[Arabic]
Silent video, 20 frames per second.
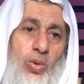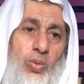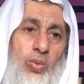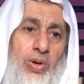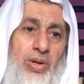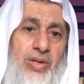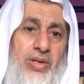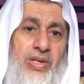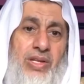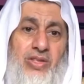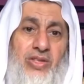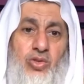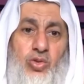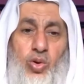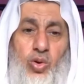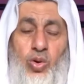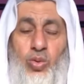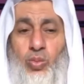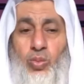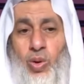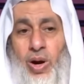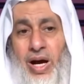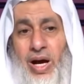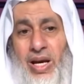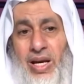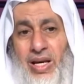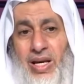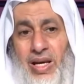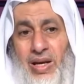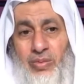والنسر
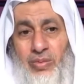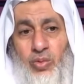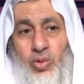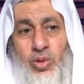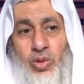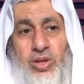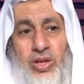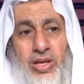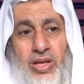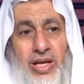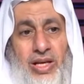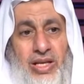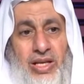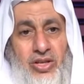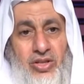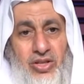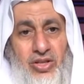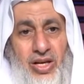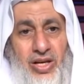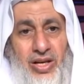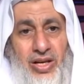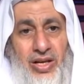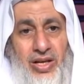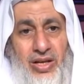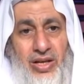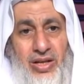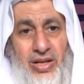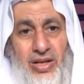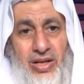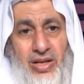المعلم أطلق عليه
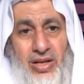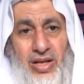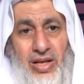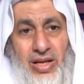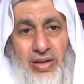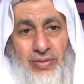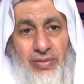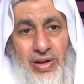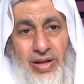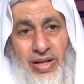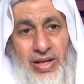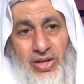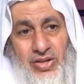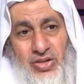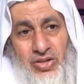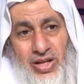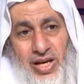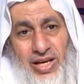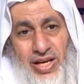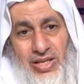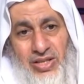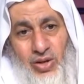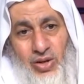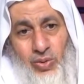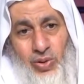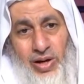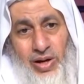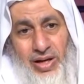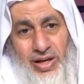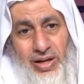جارح فالأشياء
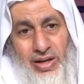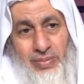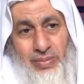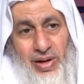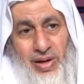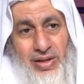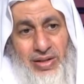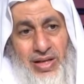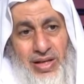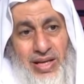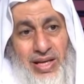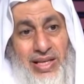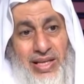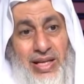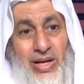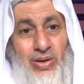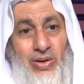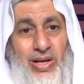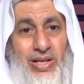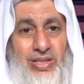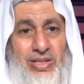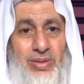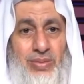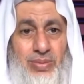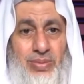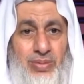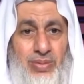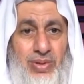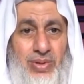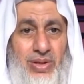الجوارح معناها الكواسب
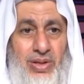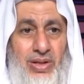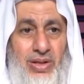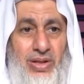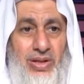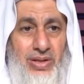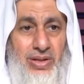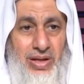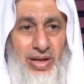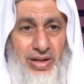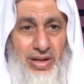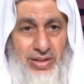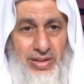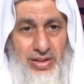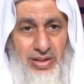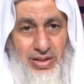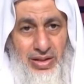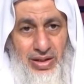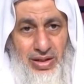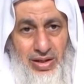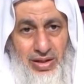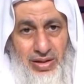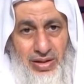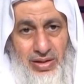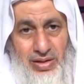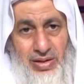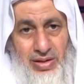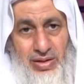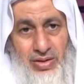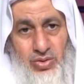يعني
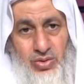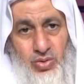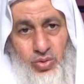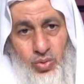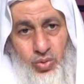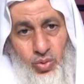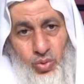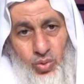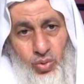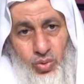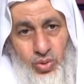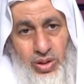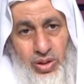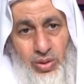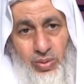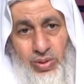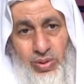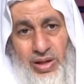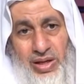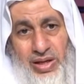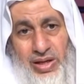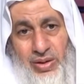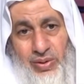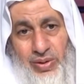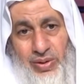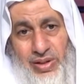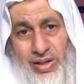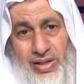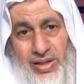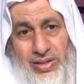الطيور أو
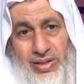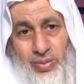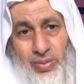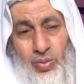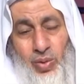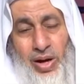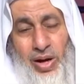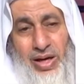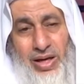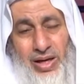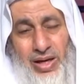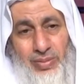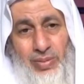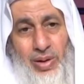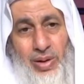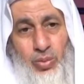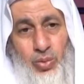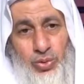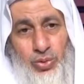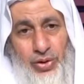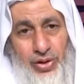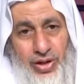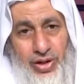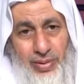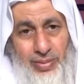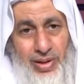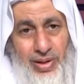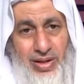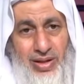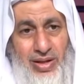الحيوانات المعلمة
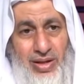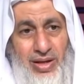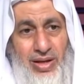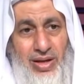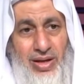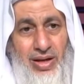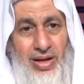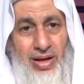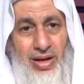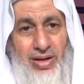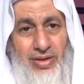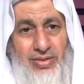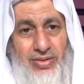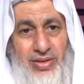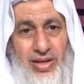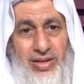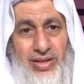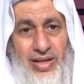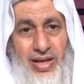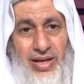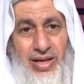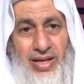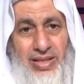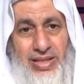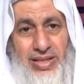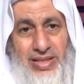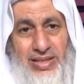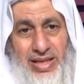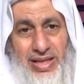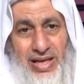المدربة للصيد
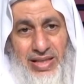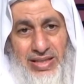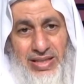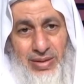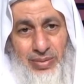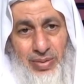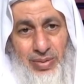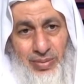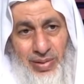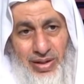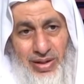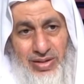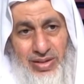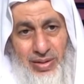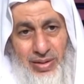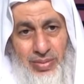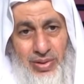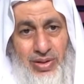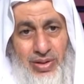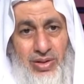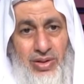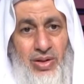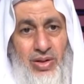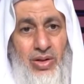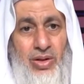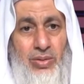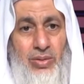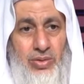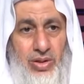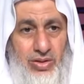التي تأتي بمكسب
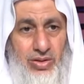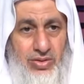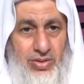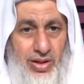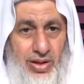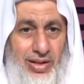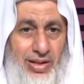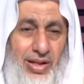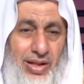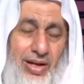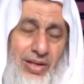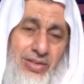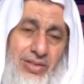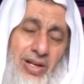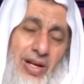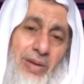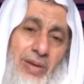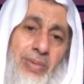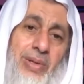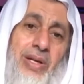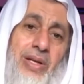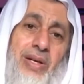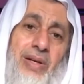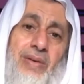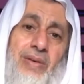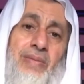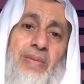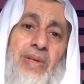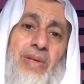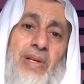تصطاد
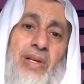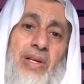لأصحابها